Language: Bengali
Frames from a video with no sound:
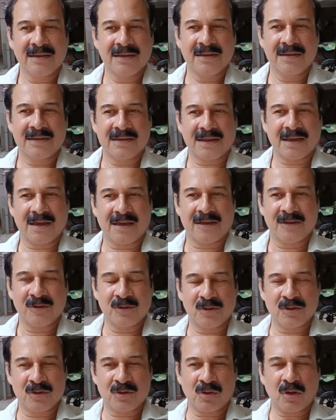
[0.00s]
তা
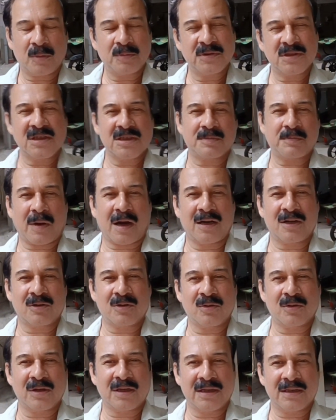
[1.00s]
সব জিনিস পাঠ
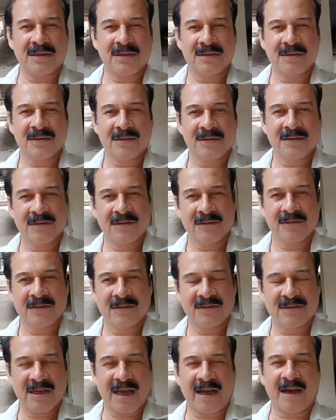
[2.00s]
করে
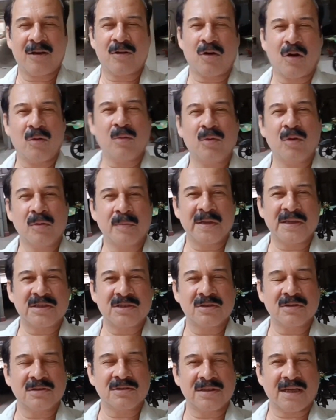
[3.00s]
জায়গা কম হোক বেশি
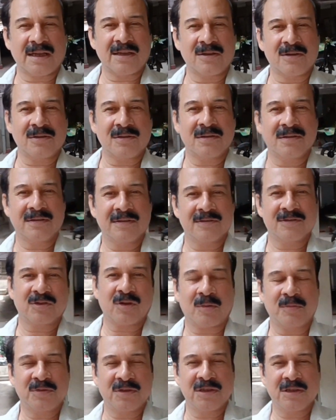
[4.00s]
হোক যাই হোক সব
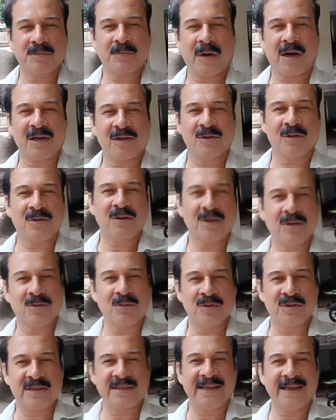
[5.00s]
জিনিস পাঠ করে
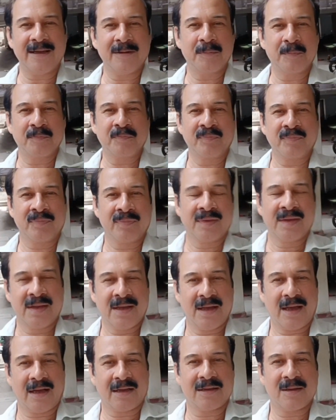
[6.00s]
গুছিয়ে
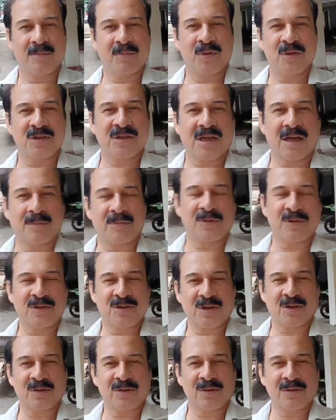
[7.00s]
একদম পরিষ্কার
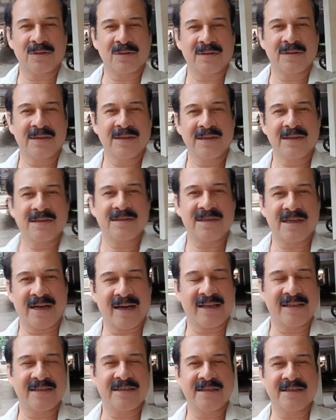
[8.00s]
পরিচ্ছন্ন ছেঁড়া
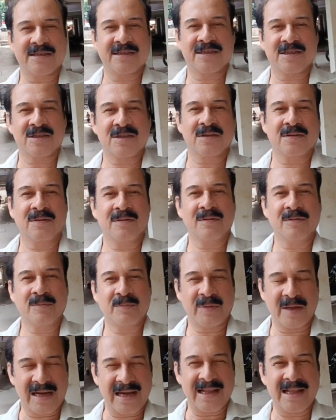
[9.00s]
জিনিস
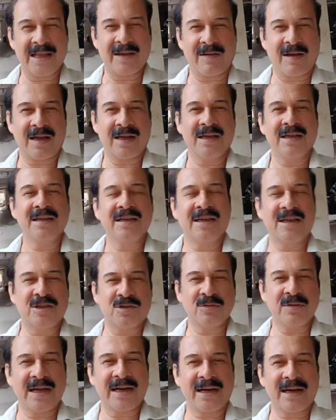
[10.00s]
ফেলে দেওয়া কিছু
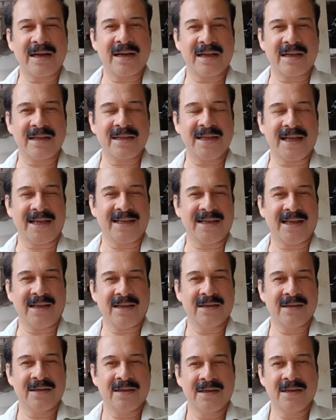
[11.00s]
ন্যাকড়া রেখে দেওয়া যায়
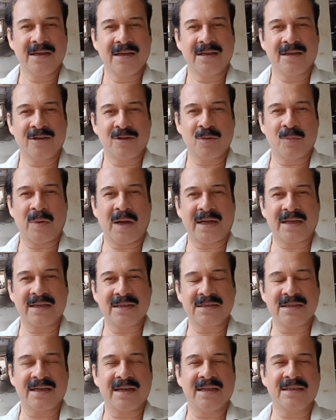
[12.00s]
কিন্তু বাকি
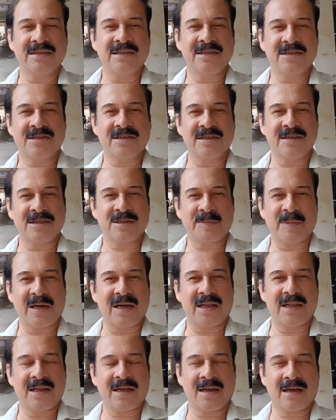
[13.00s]
ছেঁড়া জিনিস জিনিস ফেলে
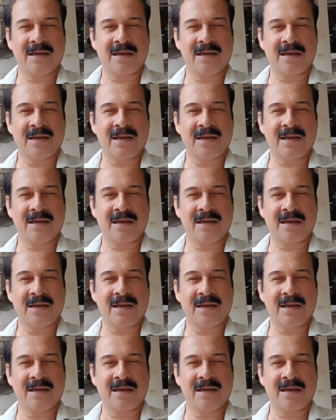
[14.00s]
দেওয়া